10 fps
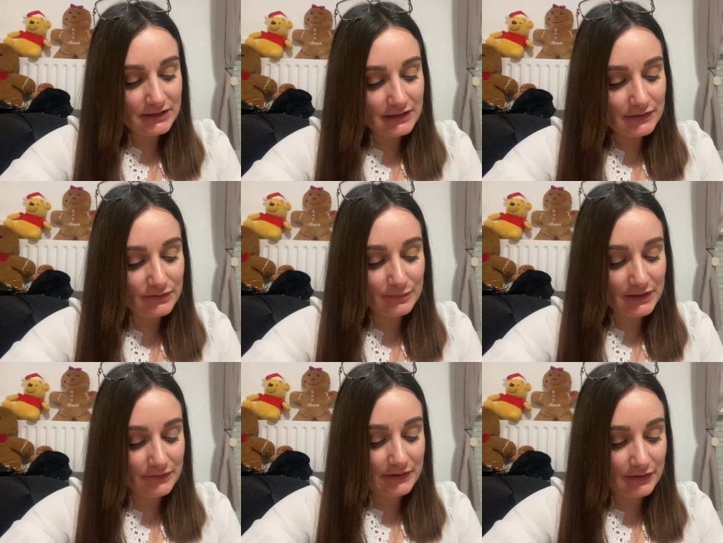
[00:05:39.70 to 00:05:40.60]
Et demain
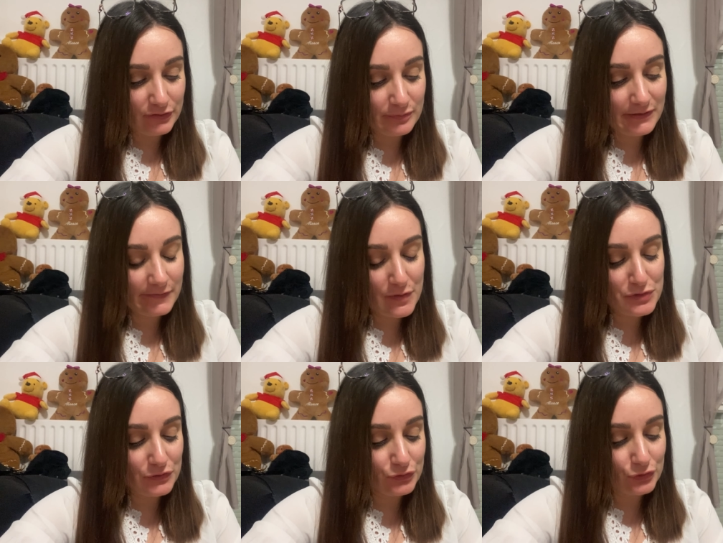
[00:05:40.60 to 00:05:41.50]
on a un repas en
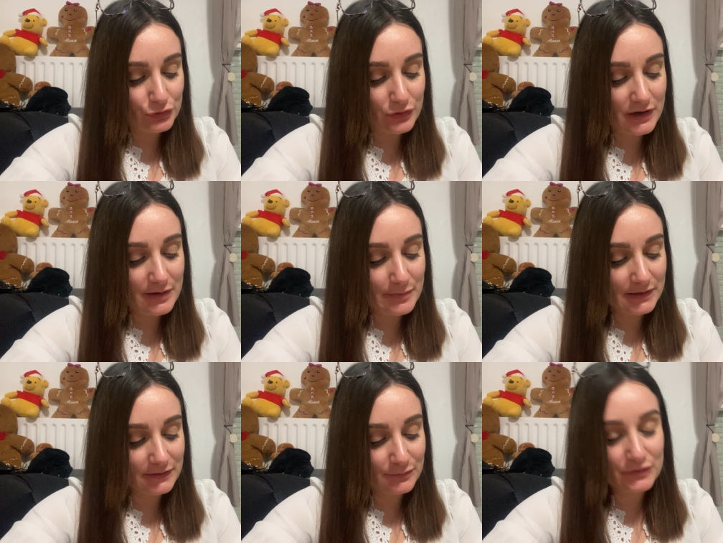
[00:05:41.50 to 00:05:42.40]
famille, donc on n'aura pas le
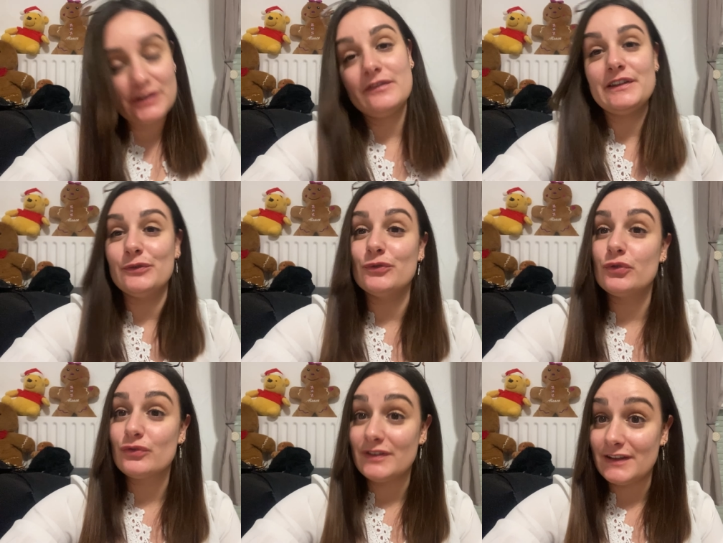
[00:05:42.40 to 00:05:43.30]
temps de monter la vidéo.
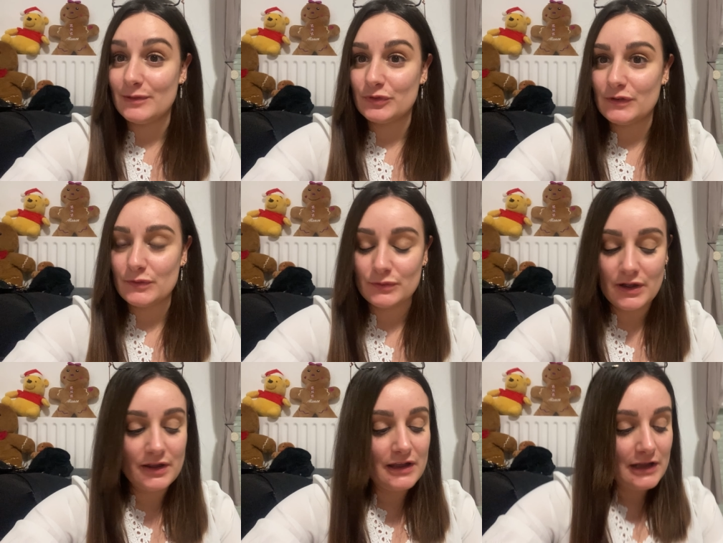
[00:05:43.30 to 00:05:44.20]
Donc je vais essayer de la monter ce soir.
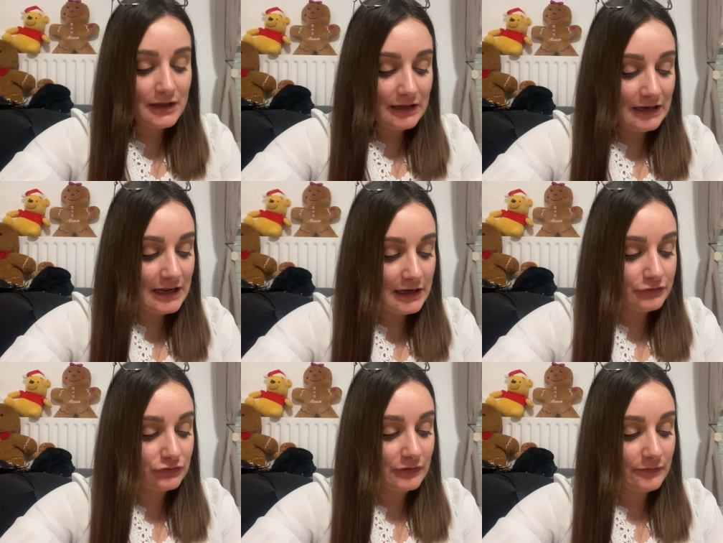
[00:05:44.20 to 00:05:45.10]
Là
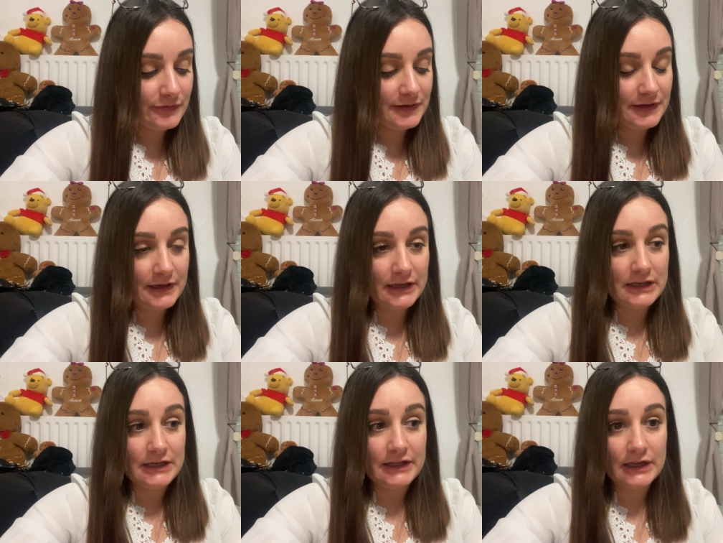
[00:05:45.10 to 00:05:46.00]
je vais finir
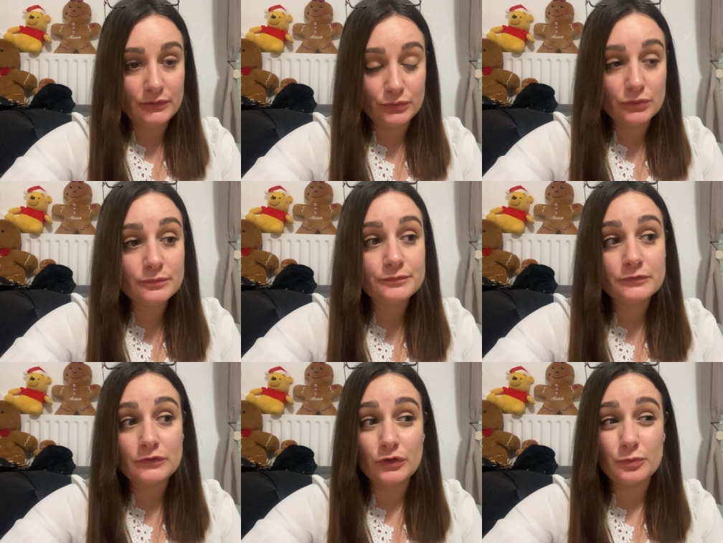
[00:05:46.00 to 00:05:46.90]
les cadeaux.
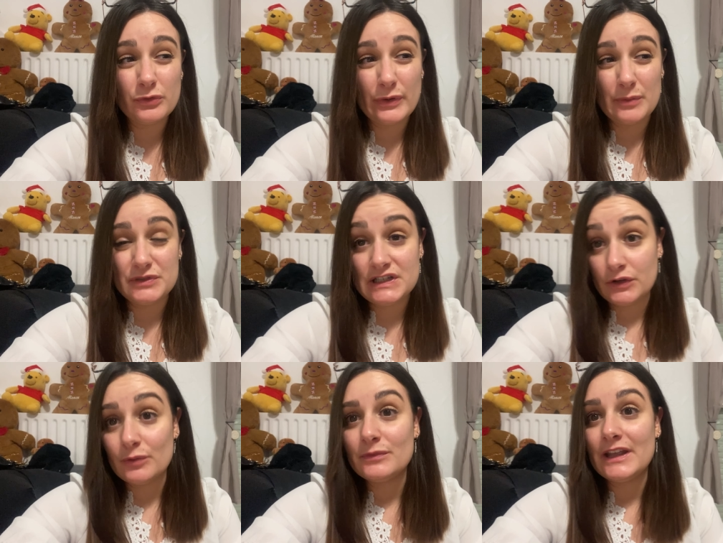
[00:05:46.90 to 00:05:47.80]
Donc pour faire un petit
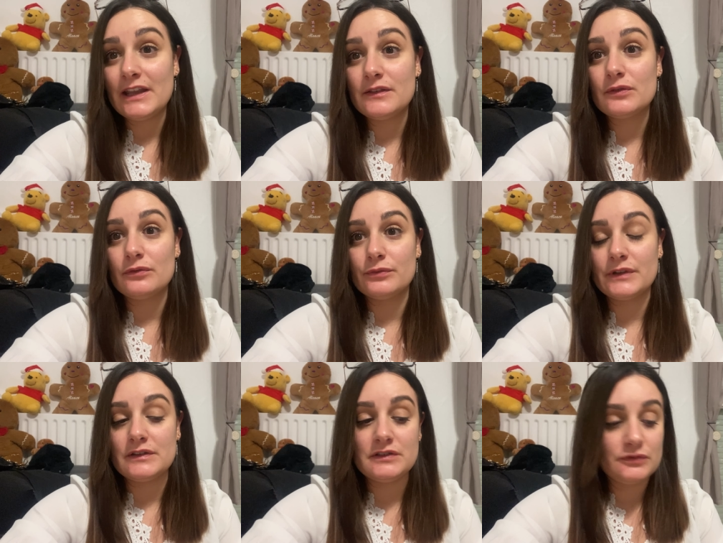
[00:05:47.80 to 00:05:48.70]
update, je vous
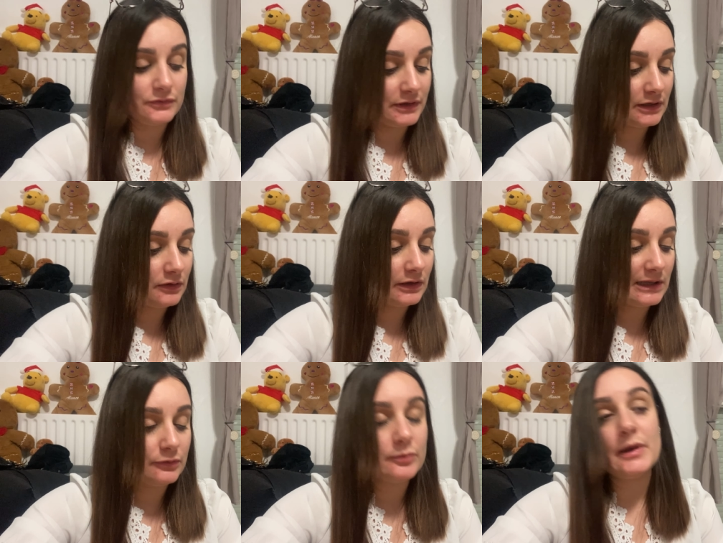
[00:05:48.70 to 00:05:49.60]
avais dit que je ferais un
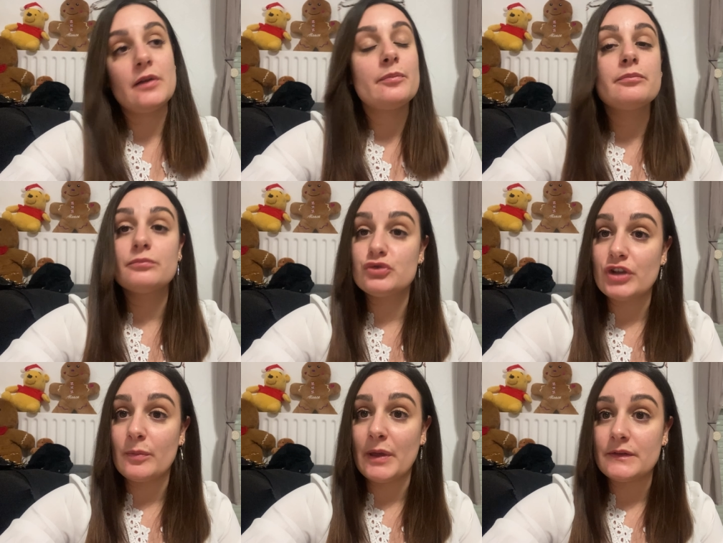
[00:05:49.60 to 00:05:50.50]
cadeau par
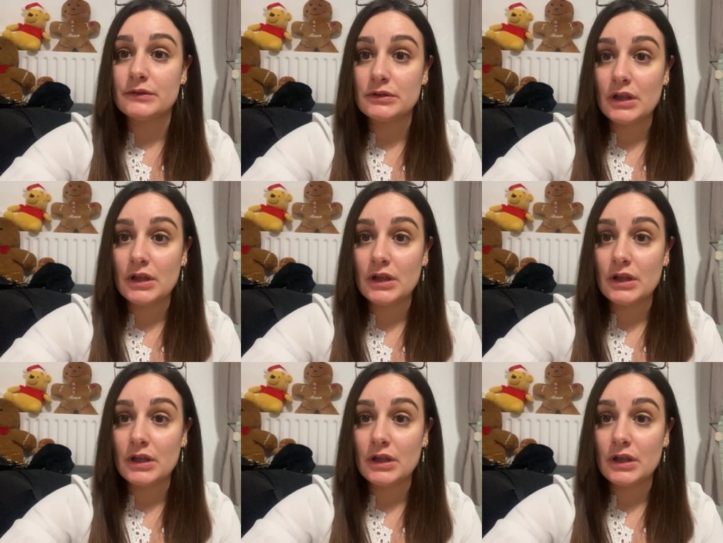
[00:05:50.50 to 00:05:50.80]
chaque personne.